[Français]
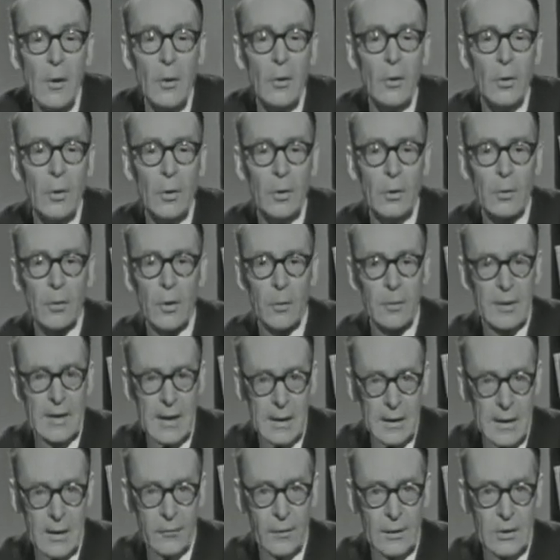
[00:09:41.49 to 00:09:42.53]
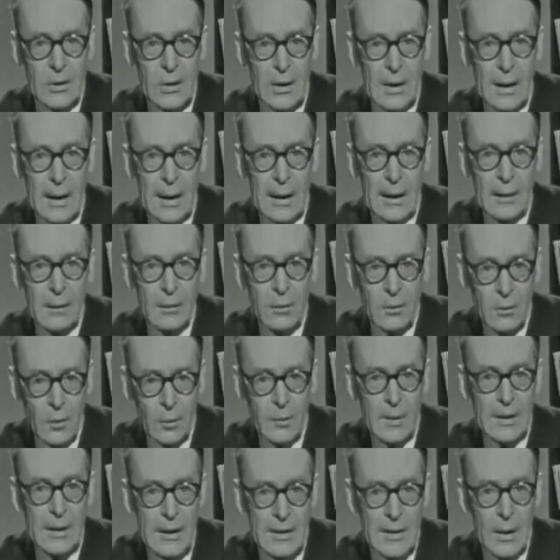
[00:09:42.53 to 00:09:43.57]
le comité de défense générale,
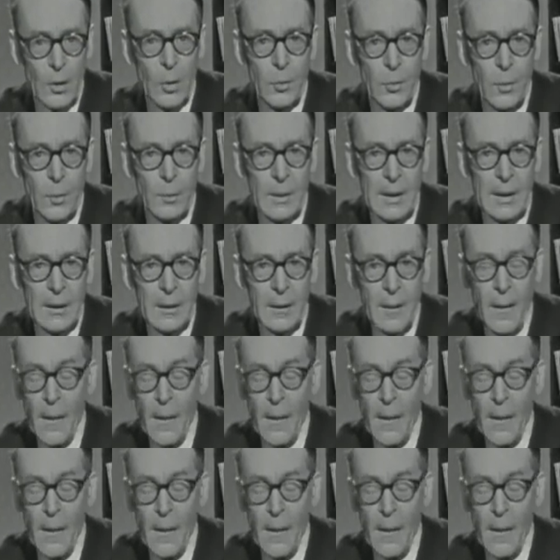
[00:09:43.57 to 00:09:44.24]
comité de salut public.